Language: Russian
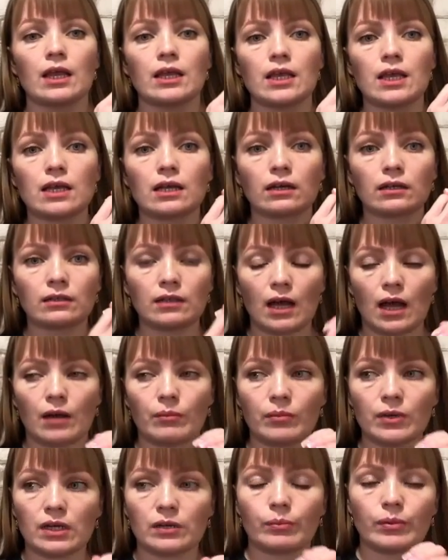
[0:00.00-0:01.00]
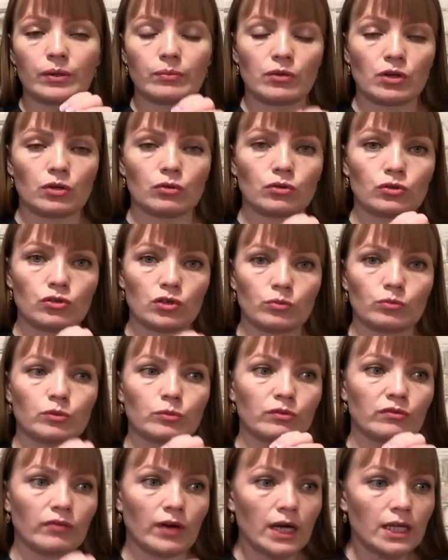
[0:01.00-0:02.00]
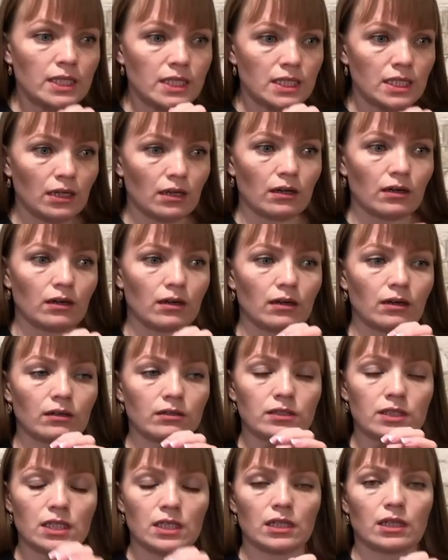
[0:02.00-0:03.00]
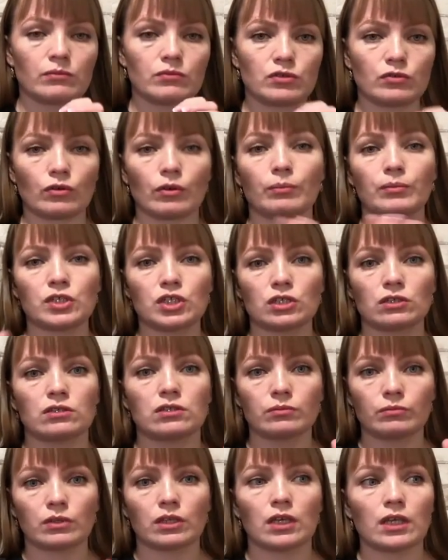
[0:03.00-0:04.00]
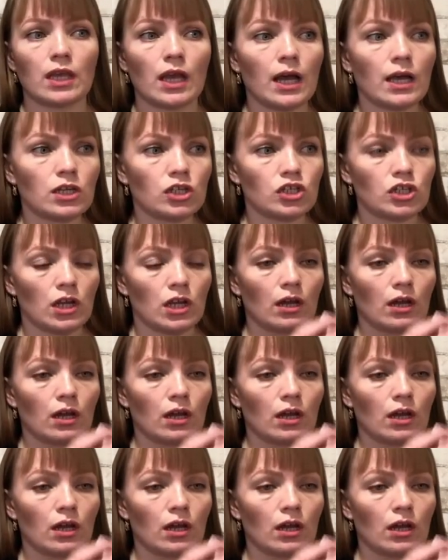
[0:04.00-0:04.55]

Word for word: И когда мы, к примеру, идем умываться, э, делаем свой обычный демакияж,